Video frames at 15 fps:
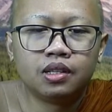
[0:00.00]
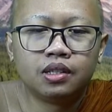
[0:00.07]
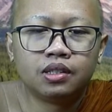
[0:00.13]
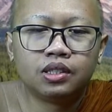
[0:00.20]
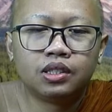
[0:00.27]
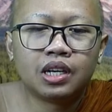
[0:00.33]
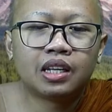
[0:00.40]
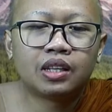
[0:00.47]

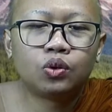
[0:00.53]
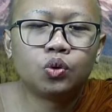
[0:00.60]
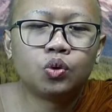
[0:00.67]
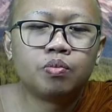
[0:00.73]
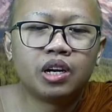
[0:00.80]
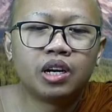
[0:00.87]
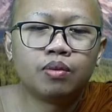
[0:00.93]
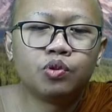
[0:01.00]
Jatuh
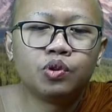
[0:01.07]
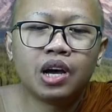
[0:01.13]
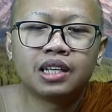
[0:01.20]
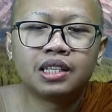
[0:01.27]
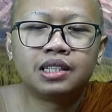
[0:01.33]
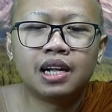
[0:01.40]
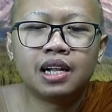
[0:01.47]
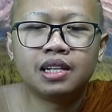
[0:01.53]
menemui
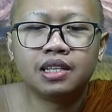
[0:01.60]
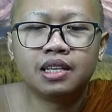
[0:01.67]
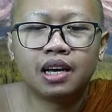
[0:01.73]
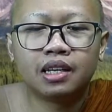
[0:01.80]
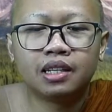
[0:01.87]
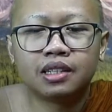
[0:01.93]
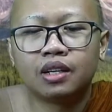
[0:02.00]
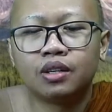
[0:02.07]

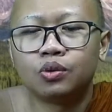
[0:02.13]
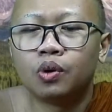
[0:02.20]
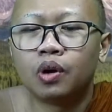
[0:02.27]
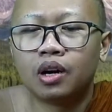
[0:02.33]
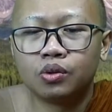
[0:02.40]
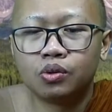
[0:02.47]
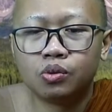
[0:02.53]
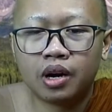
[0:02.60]
ajalnya sang
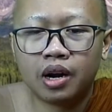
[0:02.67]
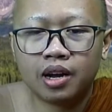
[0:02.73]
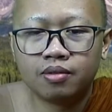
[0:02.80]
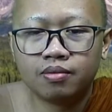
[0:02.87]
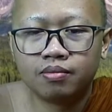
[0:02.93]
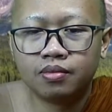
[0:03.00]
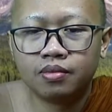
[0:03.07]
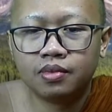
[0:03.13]
kura-kura.
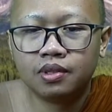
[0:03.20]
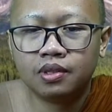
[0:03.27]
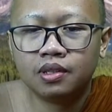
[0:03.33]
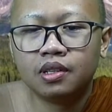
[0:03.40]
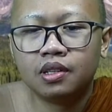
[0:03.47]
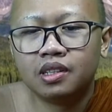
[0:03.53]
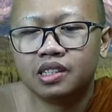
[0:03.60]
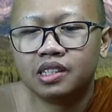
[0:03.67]

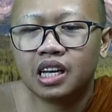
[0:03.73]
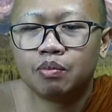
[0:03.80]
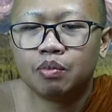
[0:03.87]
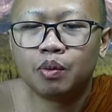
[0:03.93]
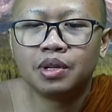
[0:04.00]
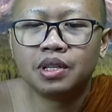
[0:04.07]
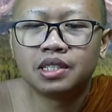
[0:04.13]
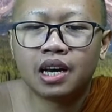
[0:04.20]
Dia
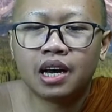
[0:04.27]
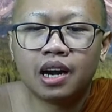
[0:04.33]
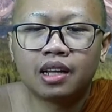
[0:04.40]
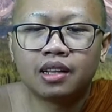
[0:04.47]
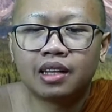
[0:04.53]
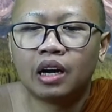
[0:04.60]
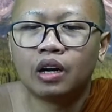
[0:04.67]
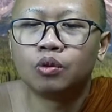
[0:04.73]
berbicara
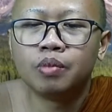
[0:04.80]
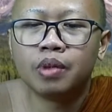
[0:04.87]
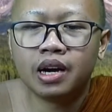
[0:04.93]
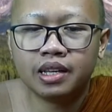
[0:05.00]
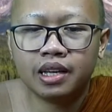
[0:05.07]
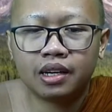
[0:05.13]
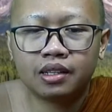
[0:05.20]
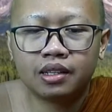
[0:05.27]
terlalu
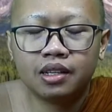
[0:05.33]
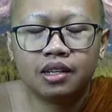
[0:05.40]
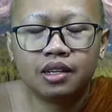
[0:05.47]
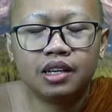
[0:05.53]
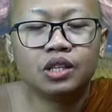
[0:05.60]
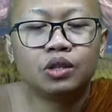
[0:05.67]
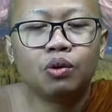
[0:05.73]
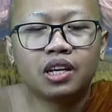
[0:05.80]
banyak
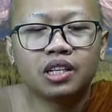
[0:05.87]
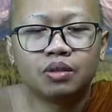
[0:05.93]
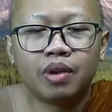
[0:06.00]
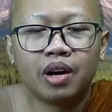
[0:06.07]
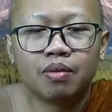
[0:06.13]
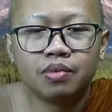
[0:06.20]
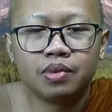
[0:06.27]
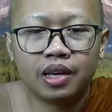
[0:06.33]
Itulah
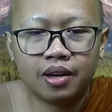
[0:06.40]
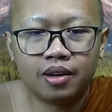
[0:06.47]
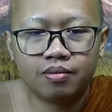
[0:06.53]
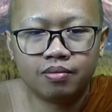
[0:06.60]
sebabnya.